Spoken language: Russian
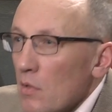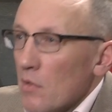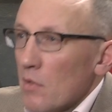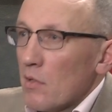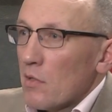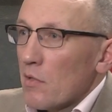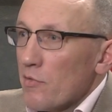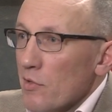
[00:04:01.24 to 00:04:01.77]

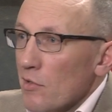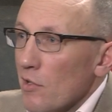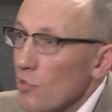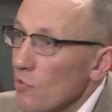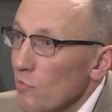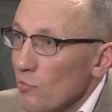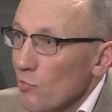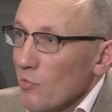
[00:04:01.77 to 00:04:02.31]
это всегда
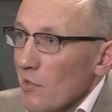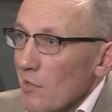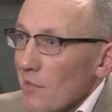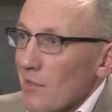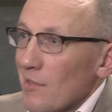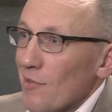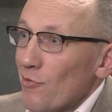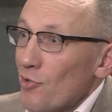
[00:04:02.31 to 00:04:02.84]
же вот тут
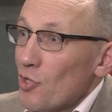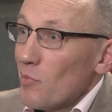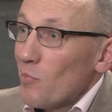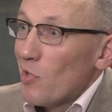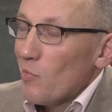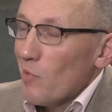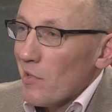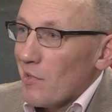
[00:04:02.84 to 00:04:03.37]
какая-то высшая
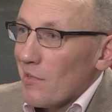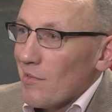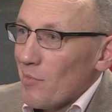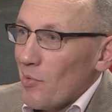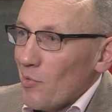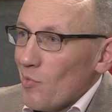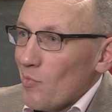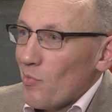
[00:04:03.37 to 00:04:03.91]
математика,
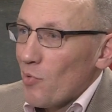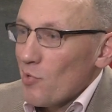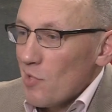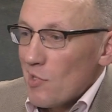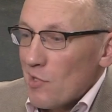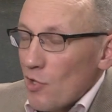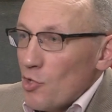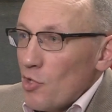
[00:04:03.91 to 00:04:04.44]
поэтому ну, просто
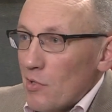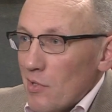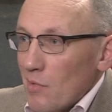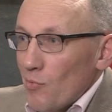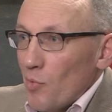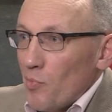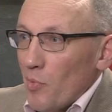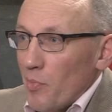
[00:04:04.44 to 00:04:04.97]
да. сложить
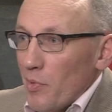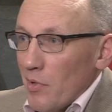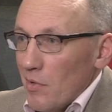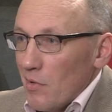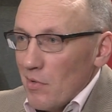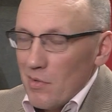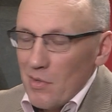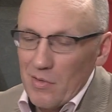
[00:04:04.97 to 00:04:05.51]
там БПП
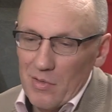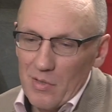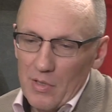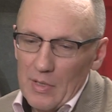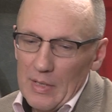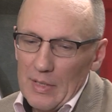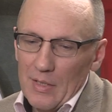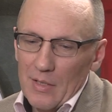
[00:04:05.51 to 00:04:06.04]
и
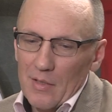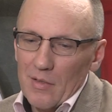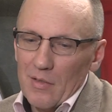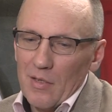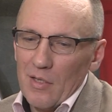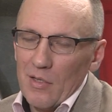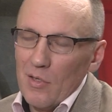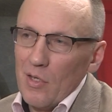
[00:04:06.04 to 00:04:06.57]
Ну,
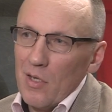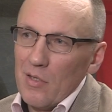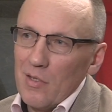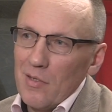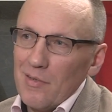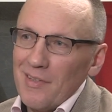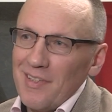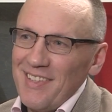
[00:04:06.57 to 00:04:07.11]

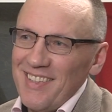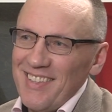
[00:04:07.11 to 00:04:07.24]
Гегель, ты же помнишь,